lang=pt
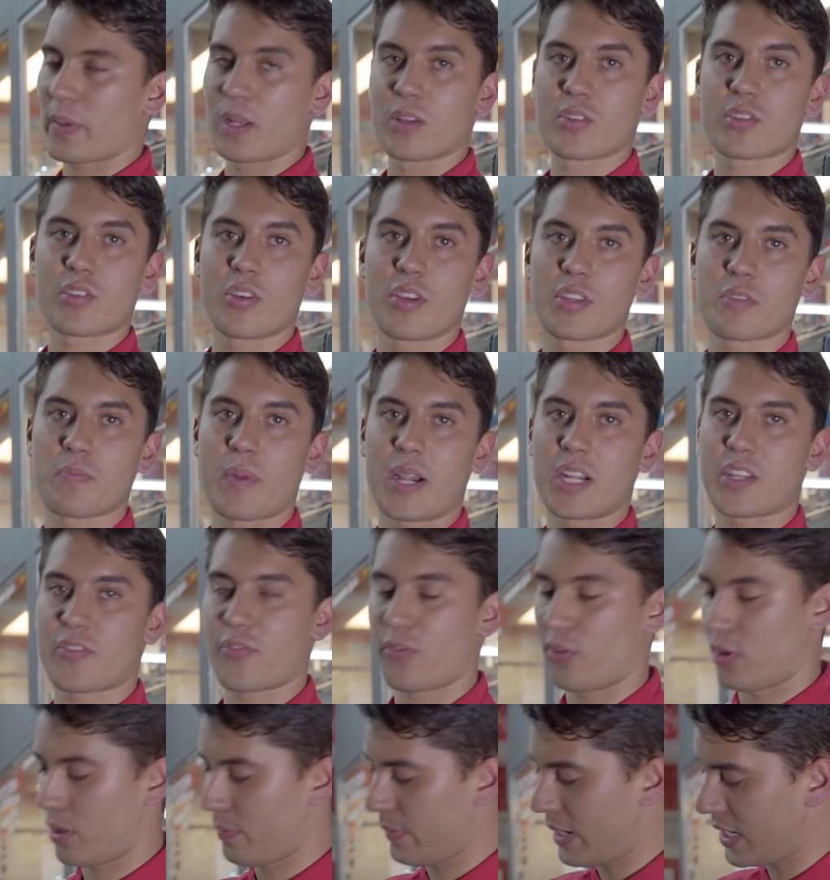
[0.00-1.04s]
pelo seu
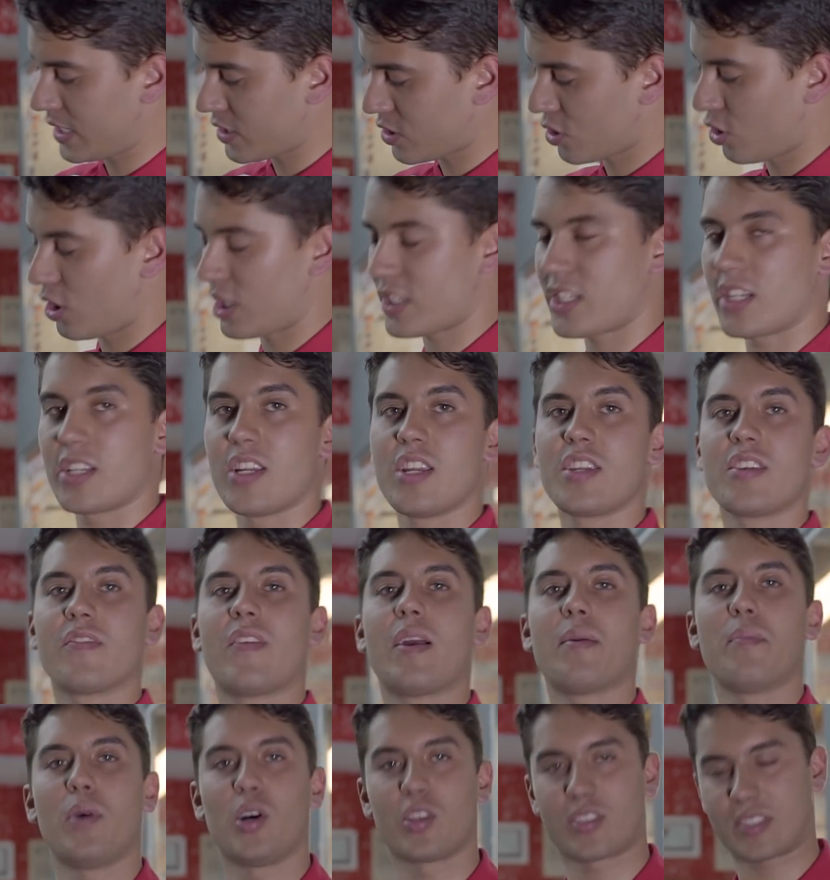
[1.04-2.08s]
smartphone, mas hoje a gente
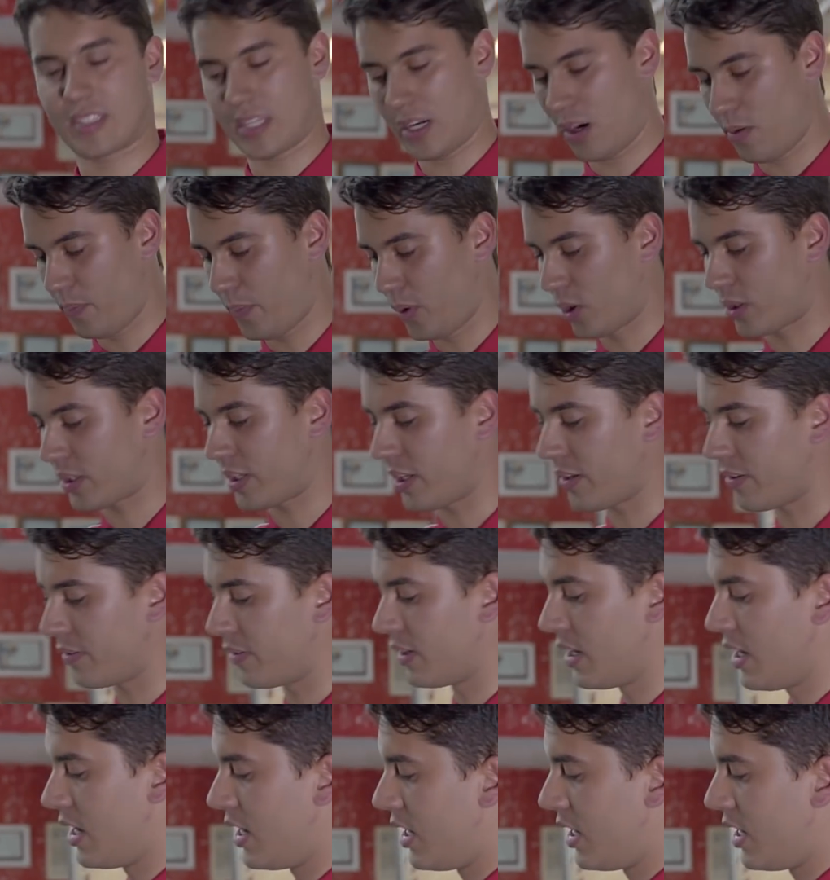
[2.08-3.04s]
vai mostrar um pouquinho.